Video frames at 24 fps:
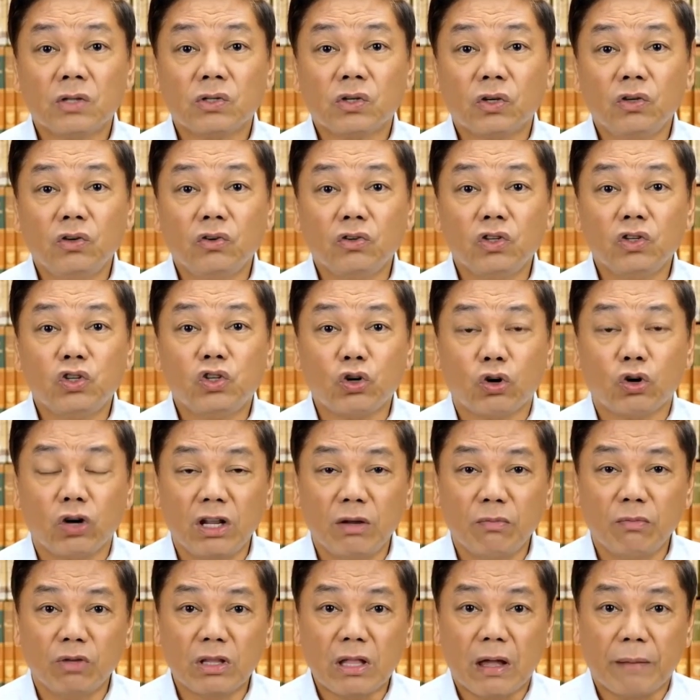So, yung
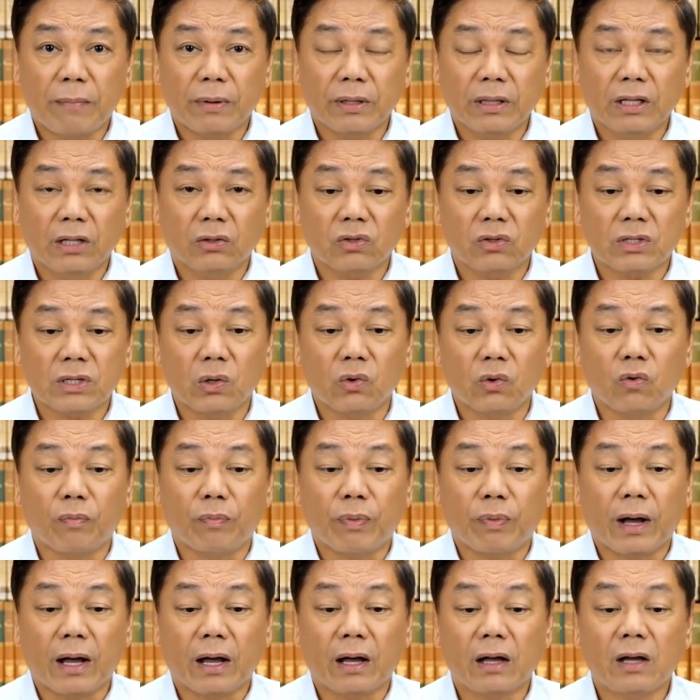journey mo dapat dito sa
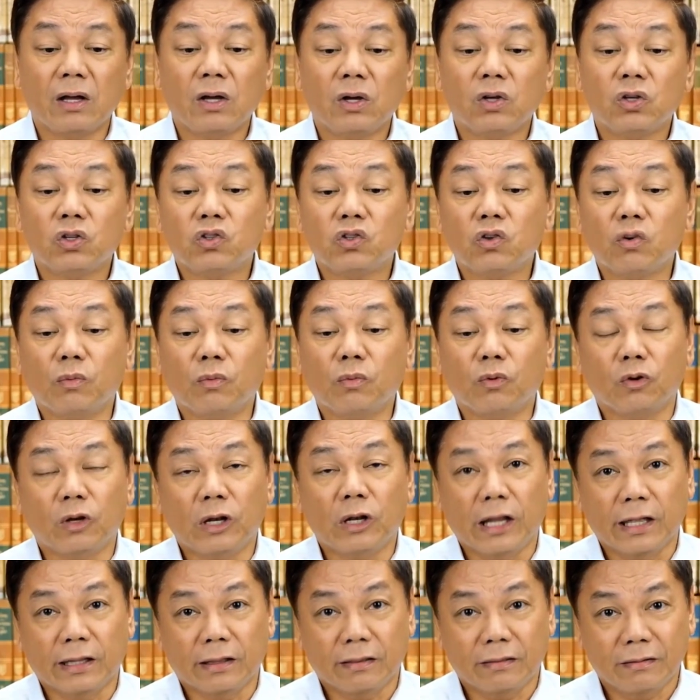lupa,
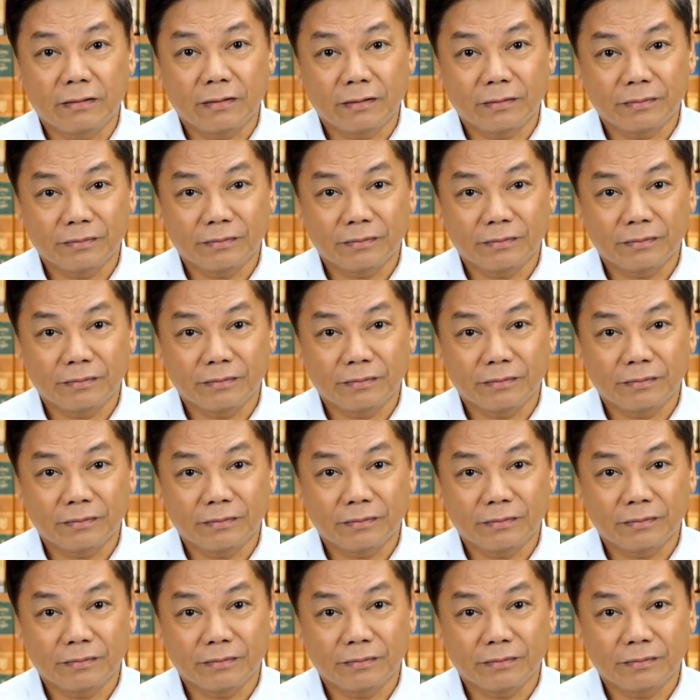sumulit.